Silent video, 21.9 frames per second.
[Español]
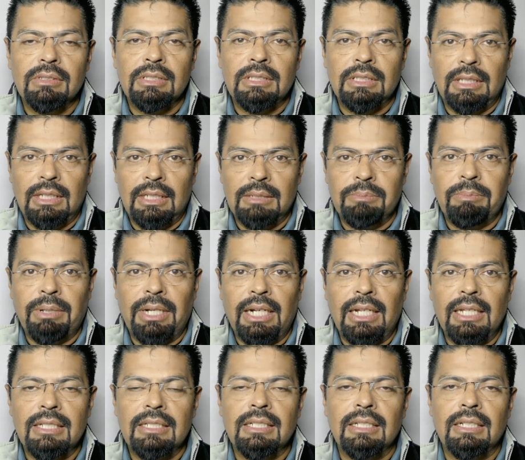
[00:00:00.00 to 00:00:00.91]
si les
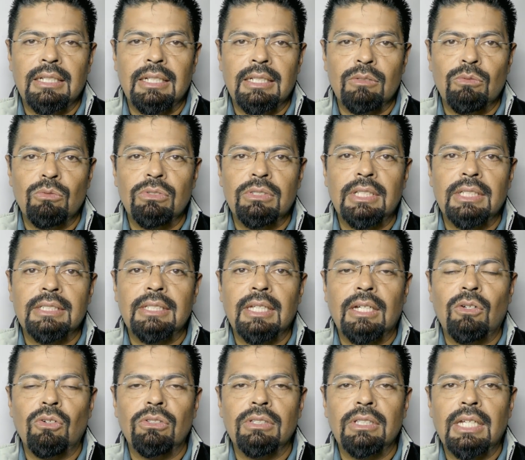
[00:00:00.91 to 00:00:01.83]
parece, les gusta
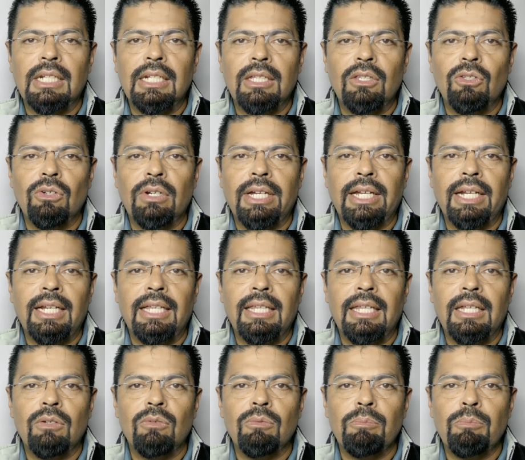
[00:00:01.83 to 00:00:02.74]
este contenido, que le
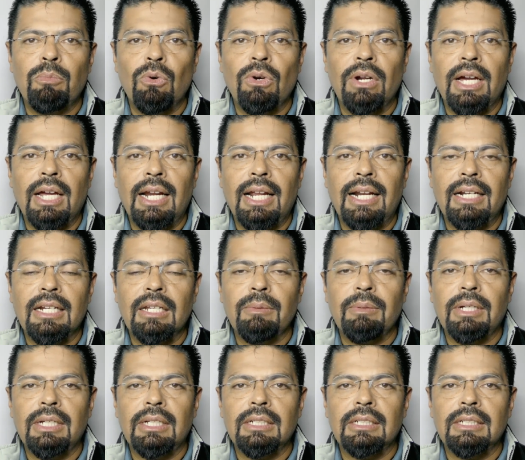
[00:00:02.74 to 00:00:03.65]
den un pulgar
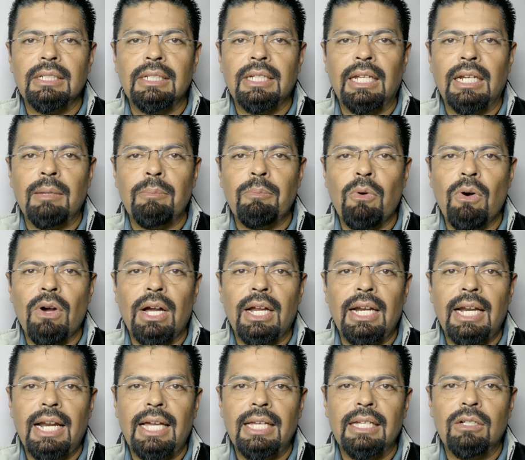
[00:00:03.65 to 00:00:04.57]
arriba, que le
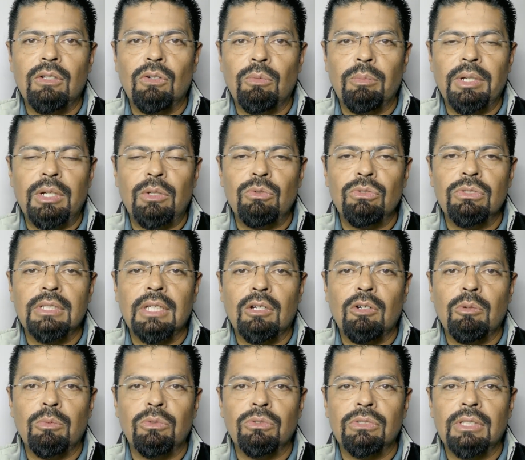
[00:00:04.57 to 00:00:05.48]
pongan like o me gusta
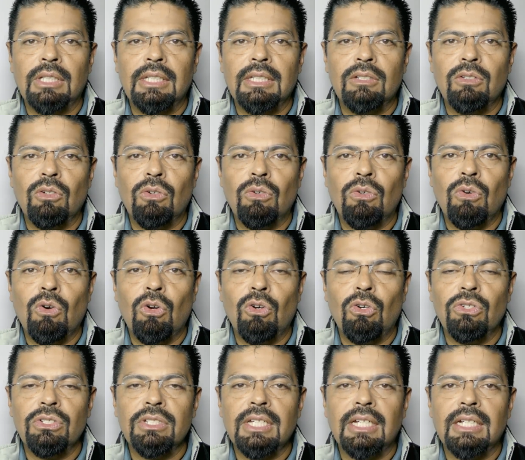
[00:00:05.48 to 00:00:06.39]
como ustedes lo
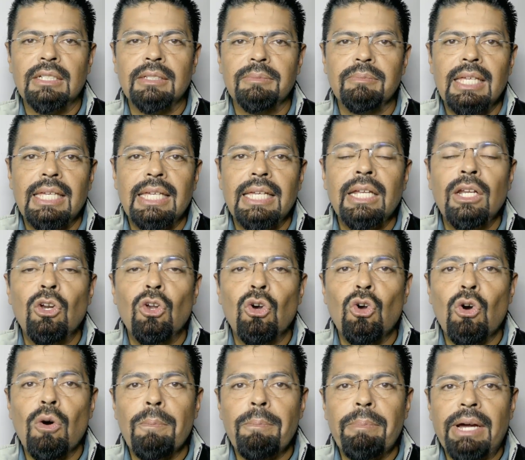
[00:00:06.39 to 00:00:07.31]
conozcan y
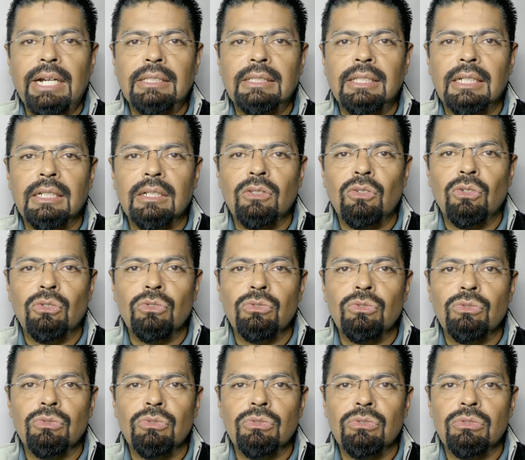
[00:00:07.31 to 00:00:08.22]
lo compartan con
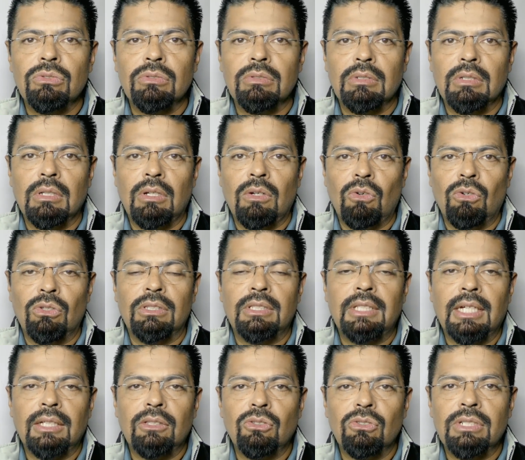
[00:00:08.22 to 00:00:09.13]
sus
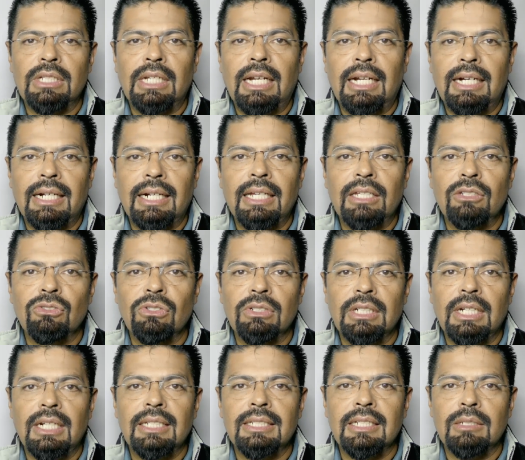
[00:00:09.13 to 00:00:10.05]
contactos en las redes
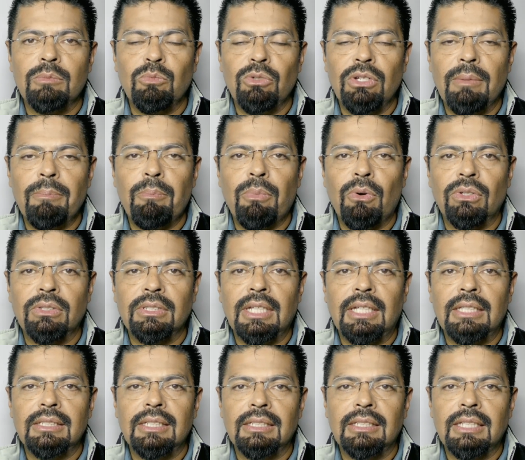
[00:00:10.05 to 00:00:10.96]
sociales. Es muy
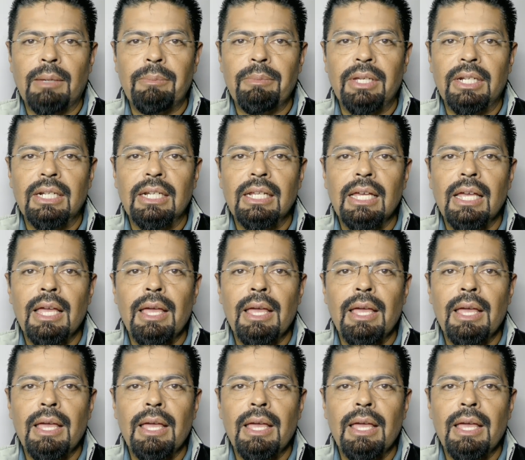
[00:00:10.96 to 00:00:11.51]
importante también